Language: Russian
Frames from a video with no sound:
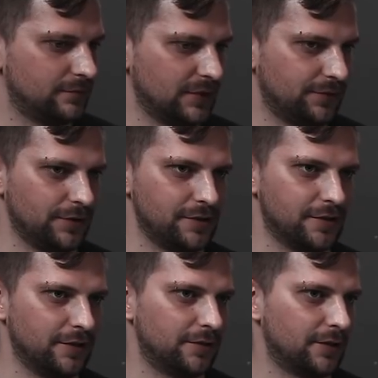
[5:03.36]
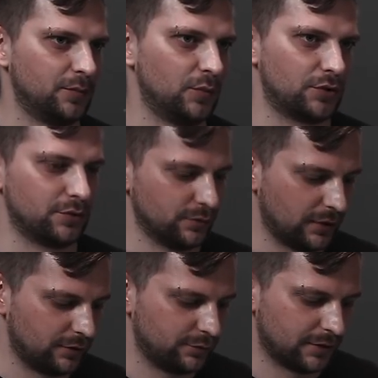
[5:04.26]
дофиг знает, там, может,
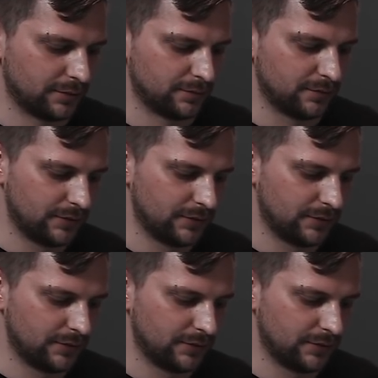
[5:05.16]
удалю там